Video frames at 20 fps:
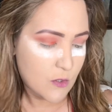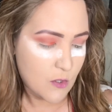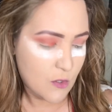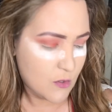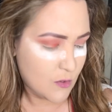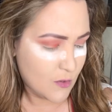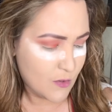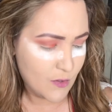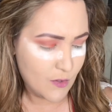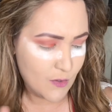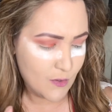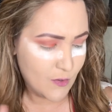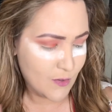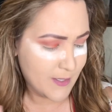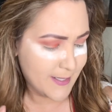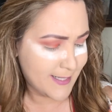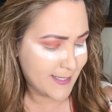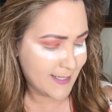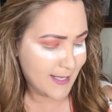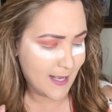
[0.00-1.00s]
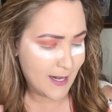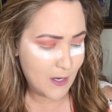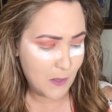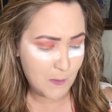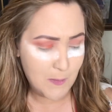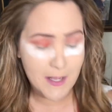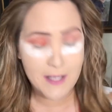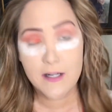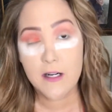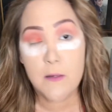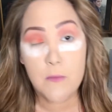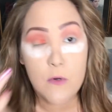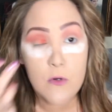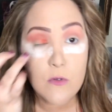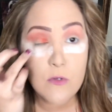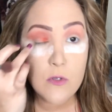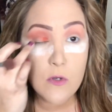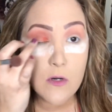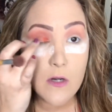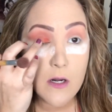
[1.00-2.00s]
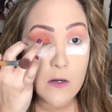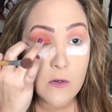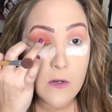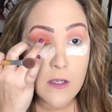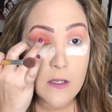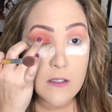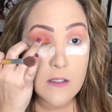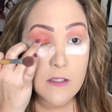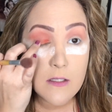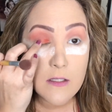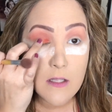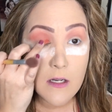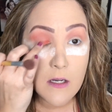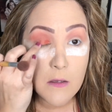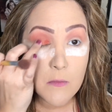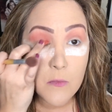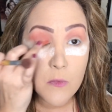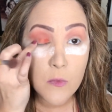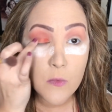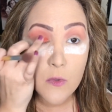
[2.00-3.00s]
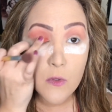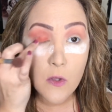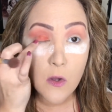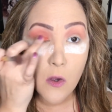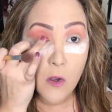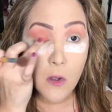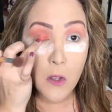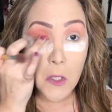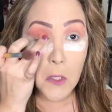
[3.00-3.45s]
no, no, no, no, está lo más revolucionario que existe en el mundo.